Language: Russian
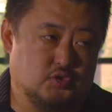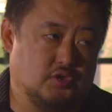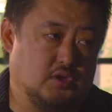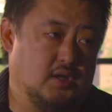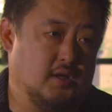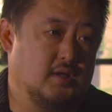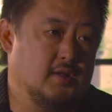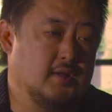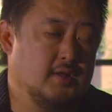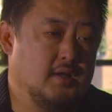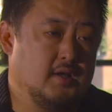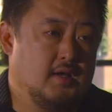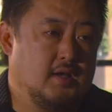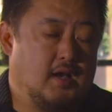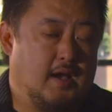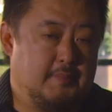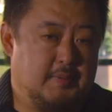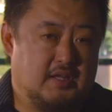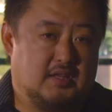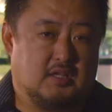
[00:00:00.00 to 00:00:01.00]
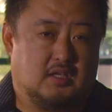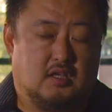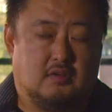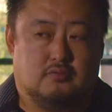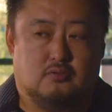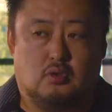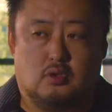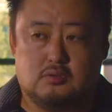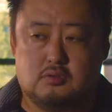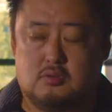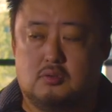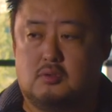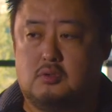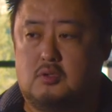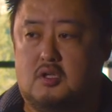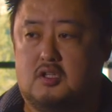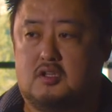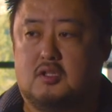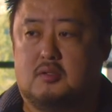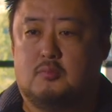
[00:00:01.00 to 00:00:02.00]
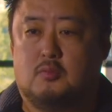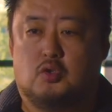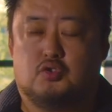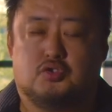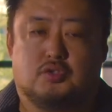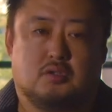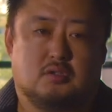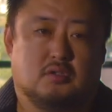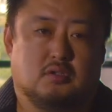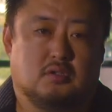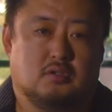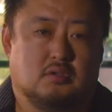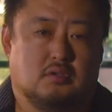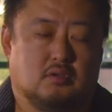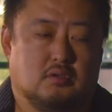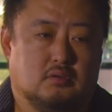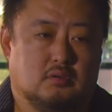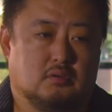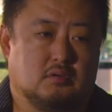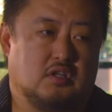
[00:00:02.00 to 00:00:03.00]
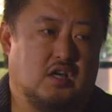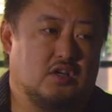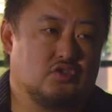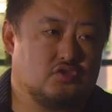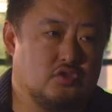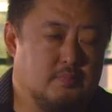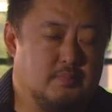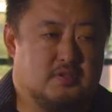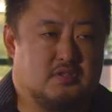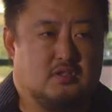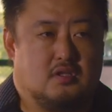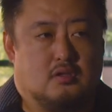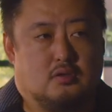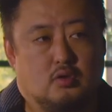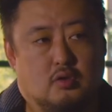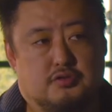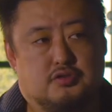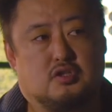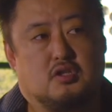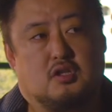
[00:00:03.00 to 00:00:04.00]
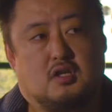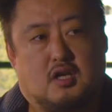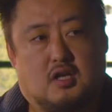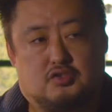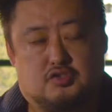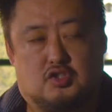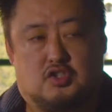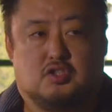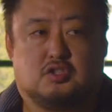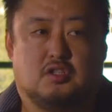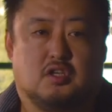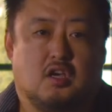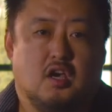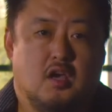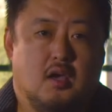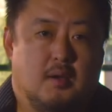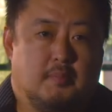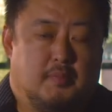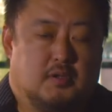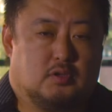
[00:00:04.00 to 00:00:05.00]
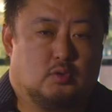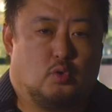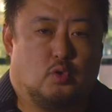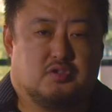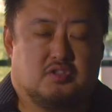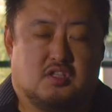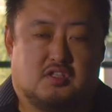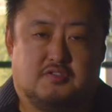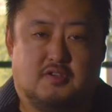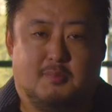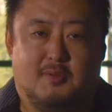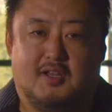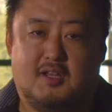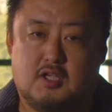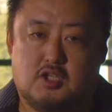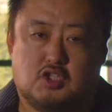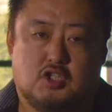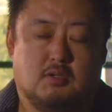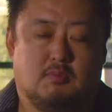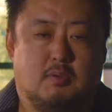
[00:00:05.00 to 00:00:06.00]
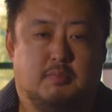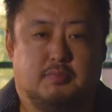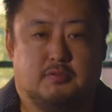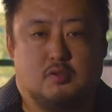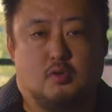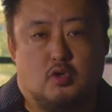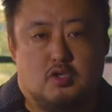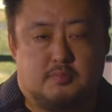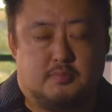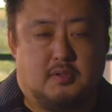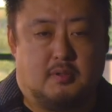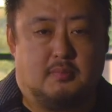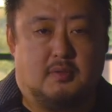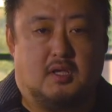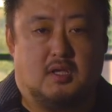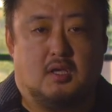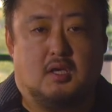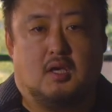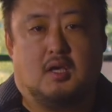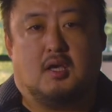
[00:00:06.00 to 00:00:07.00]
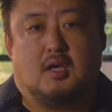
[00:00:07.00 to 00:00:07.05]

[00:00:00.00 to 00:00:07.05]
что Опять-таки, в долгую это может э, каждый постановщик, каждый человек подходит со своими личными просьбами.